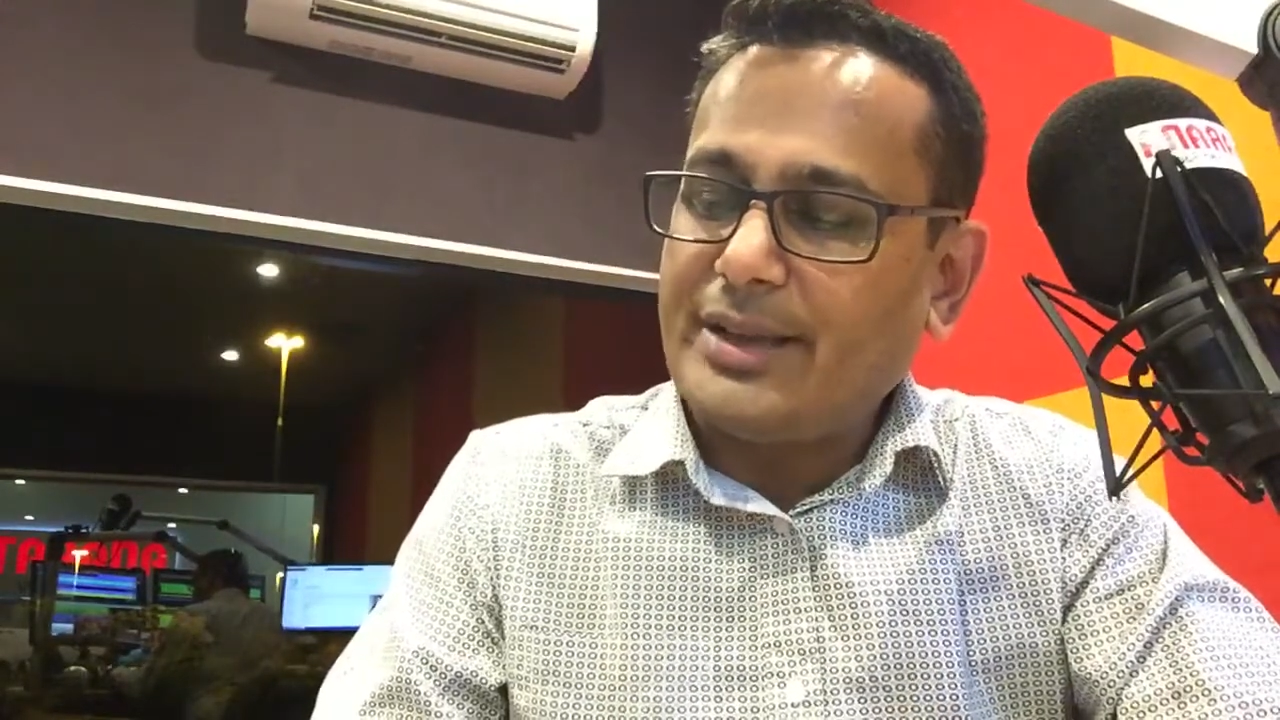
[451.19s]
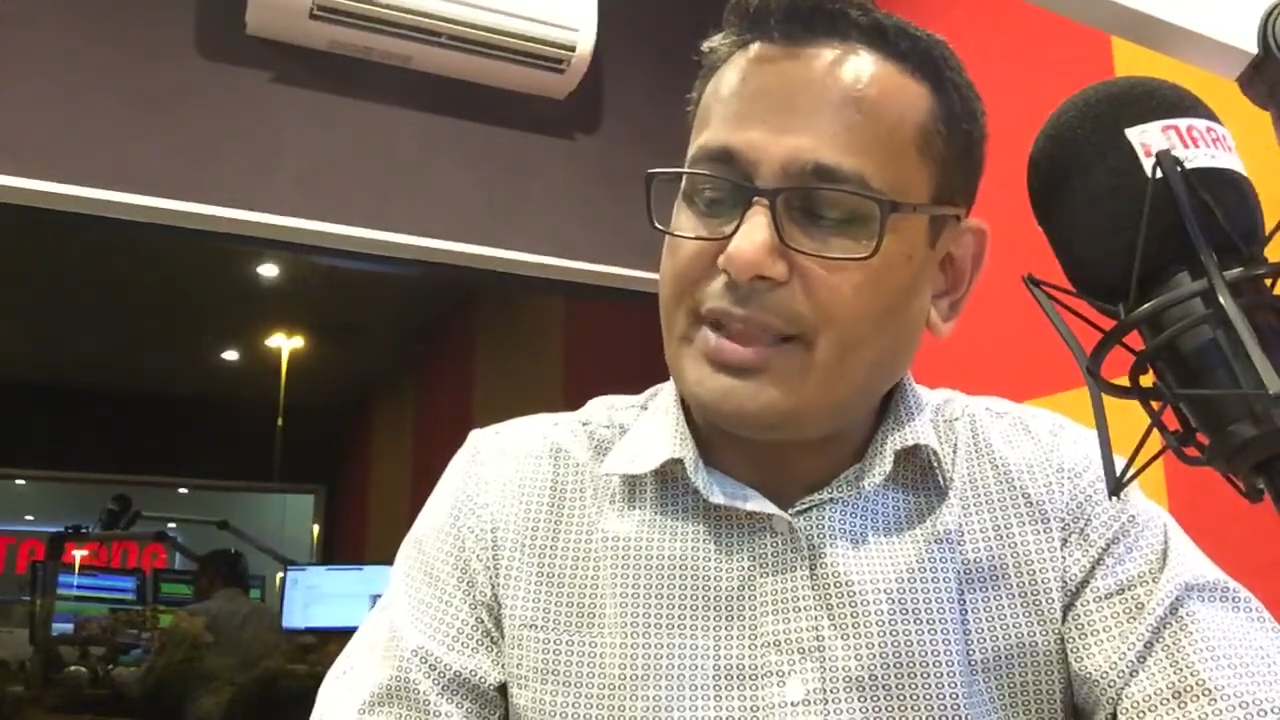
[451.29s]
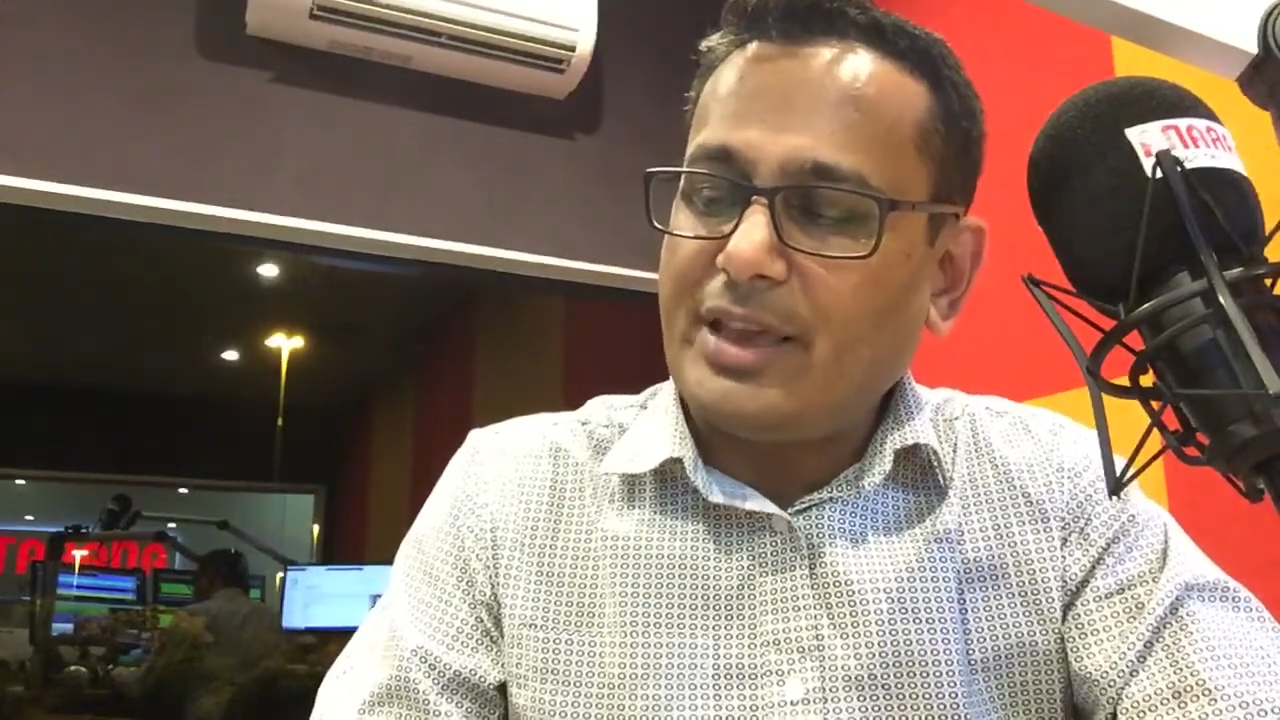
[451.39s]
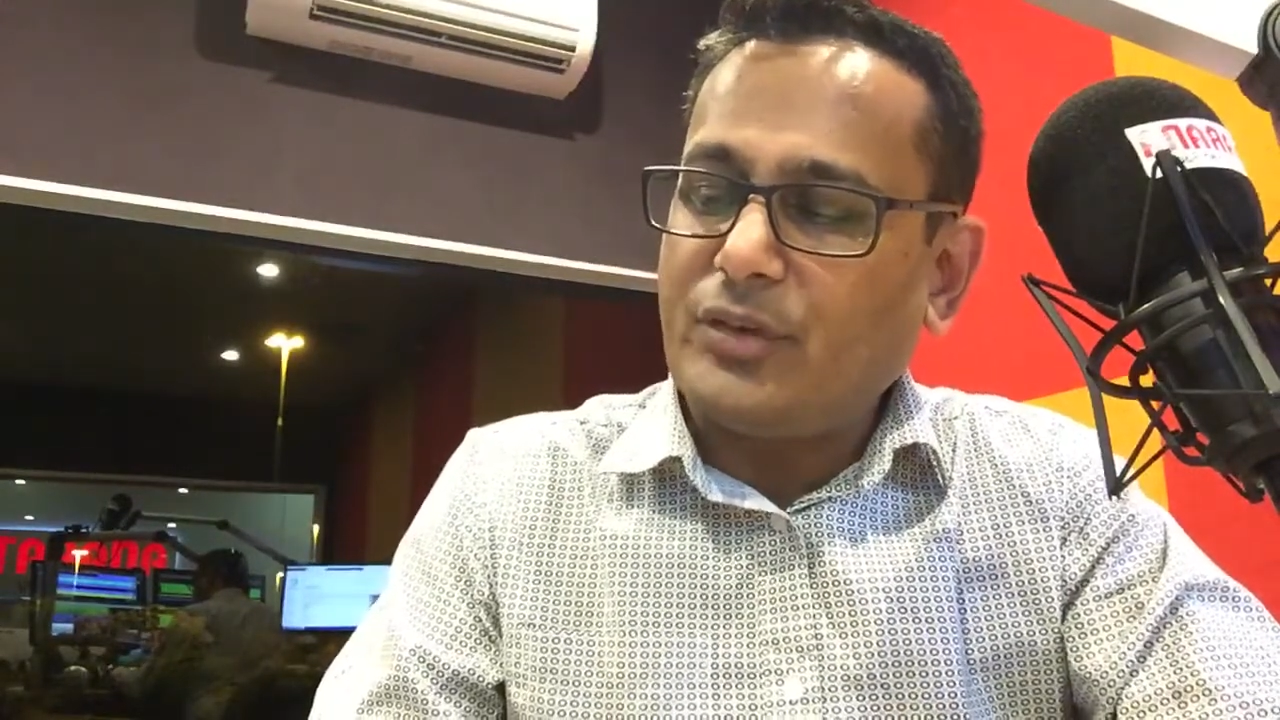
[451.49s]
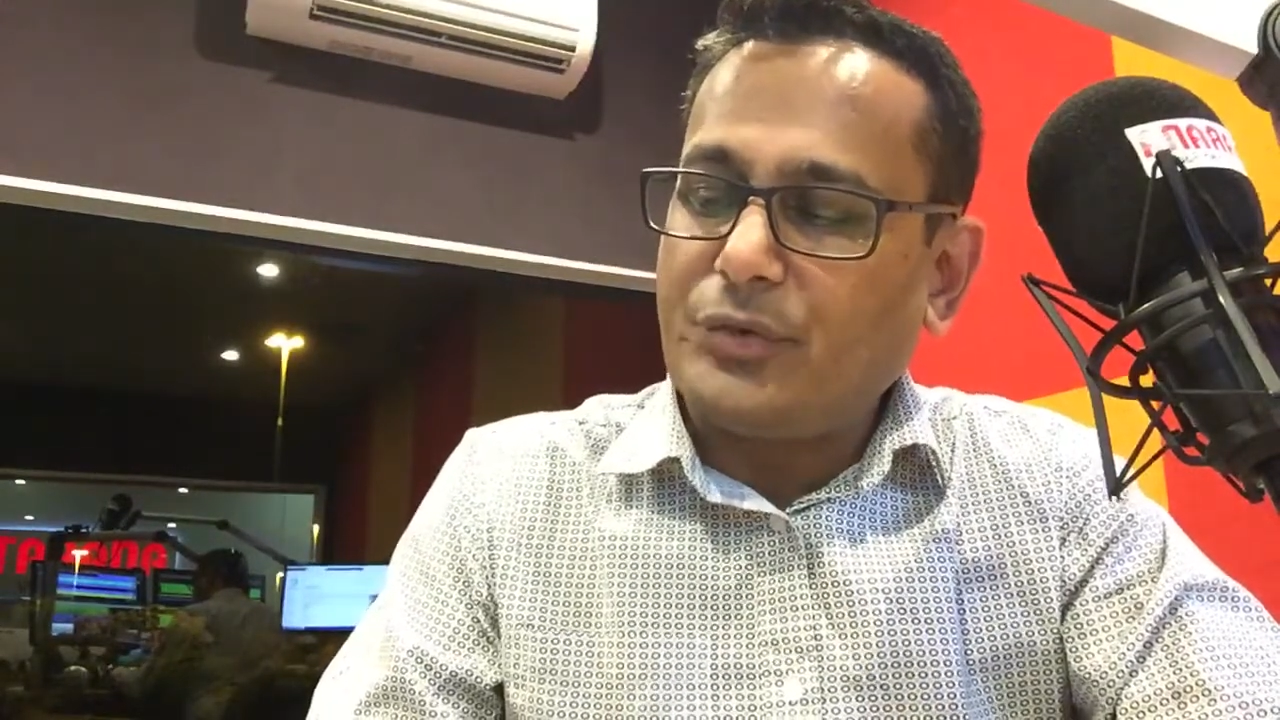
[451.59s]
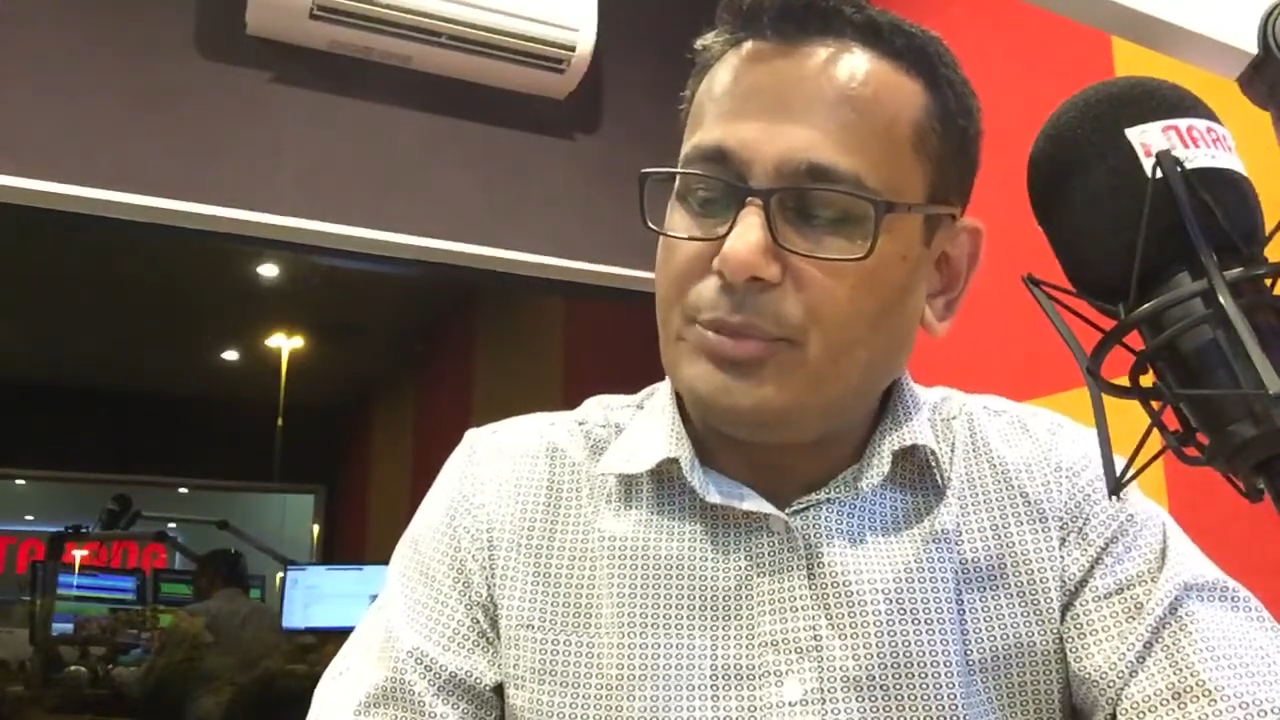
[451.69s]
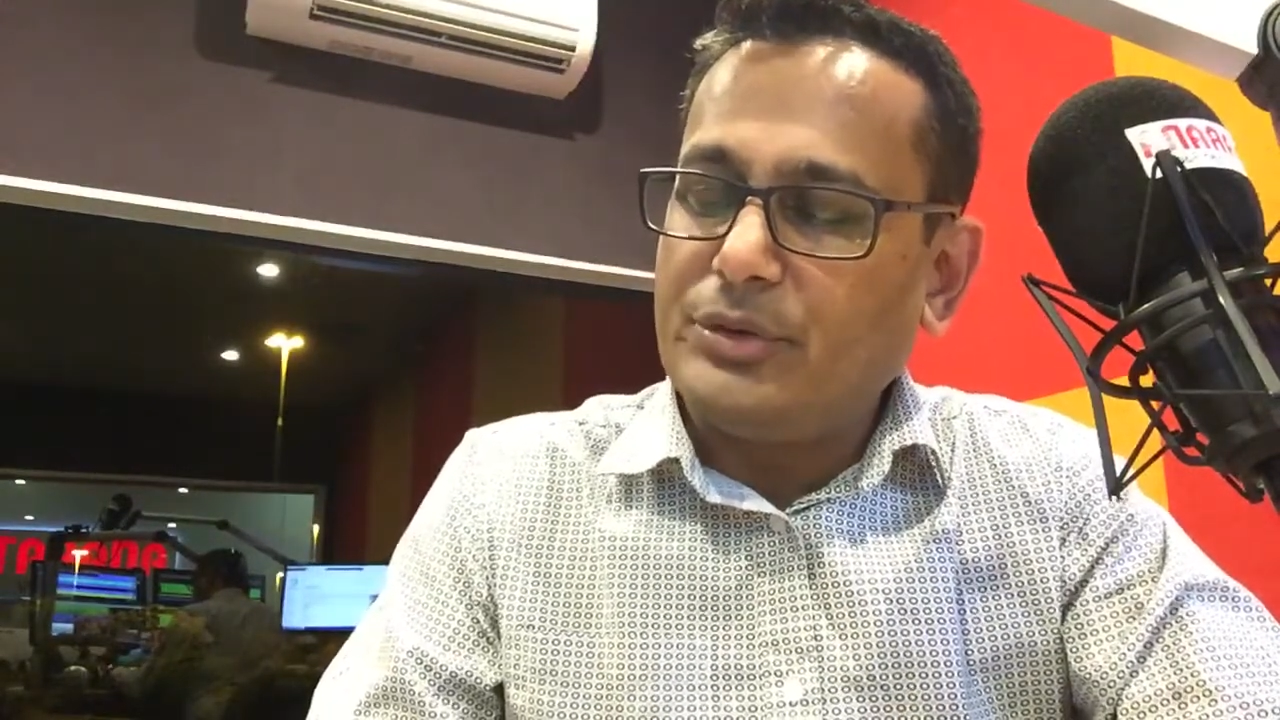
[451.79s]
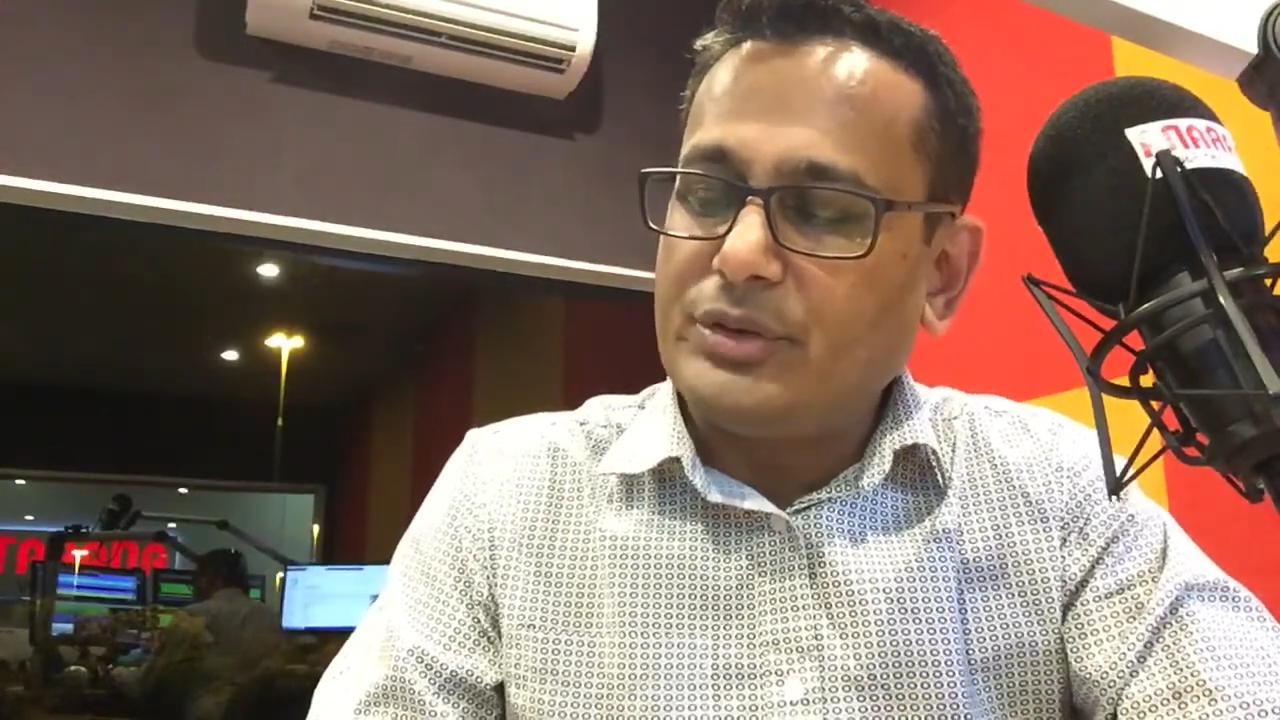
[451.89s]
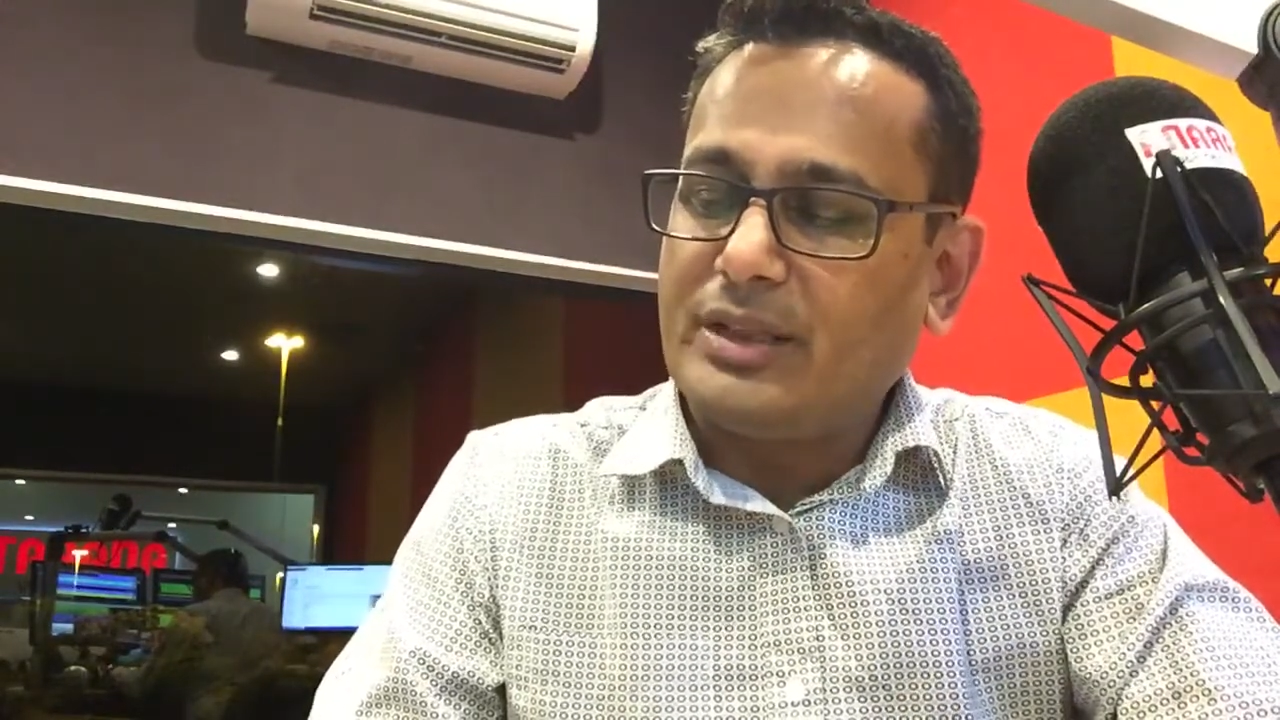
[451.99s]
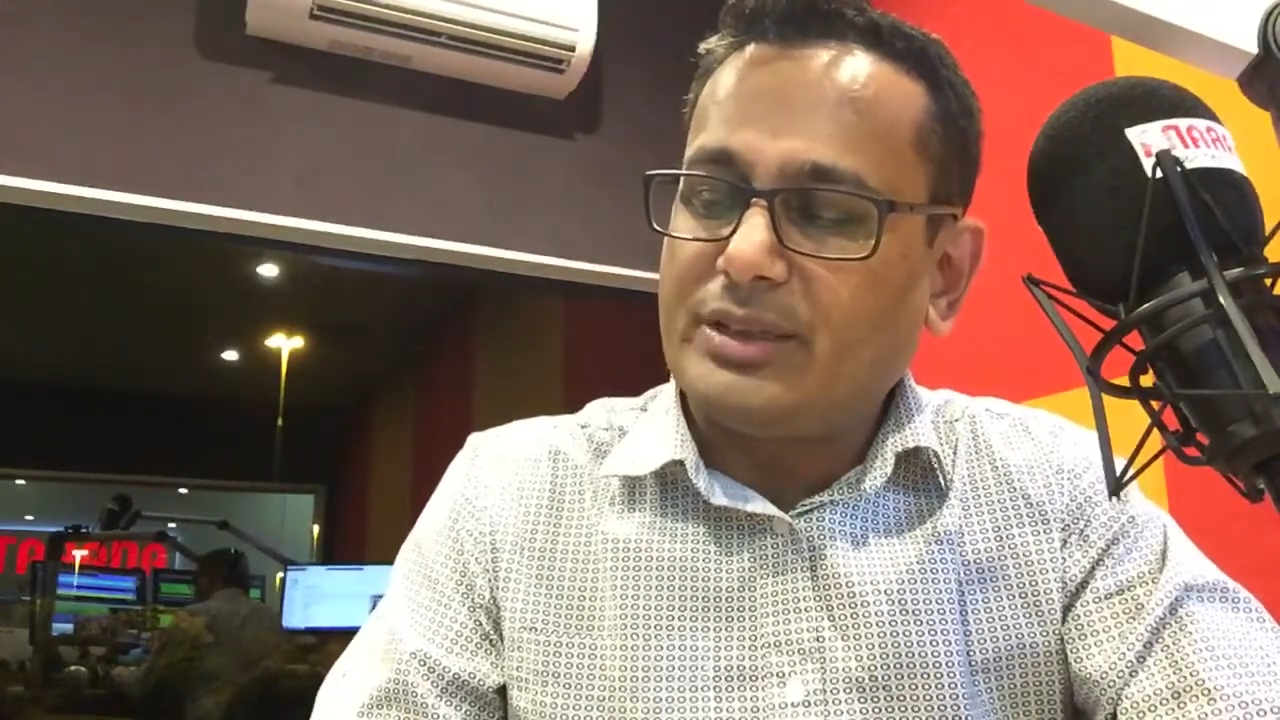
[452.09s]
कि थैंक यू फॉर
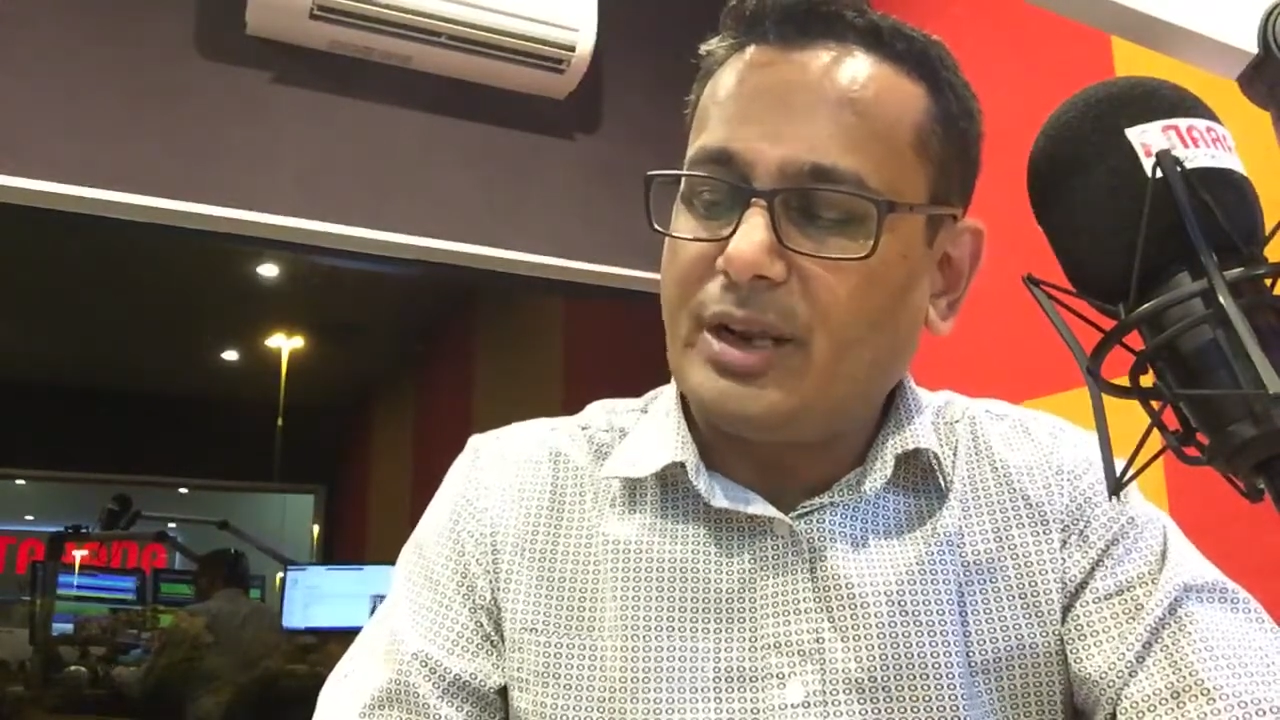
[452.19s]
म्यूजिकल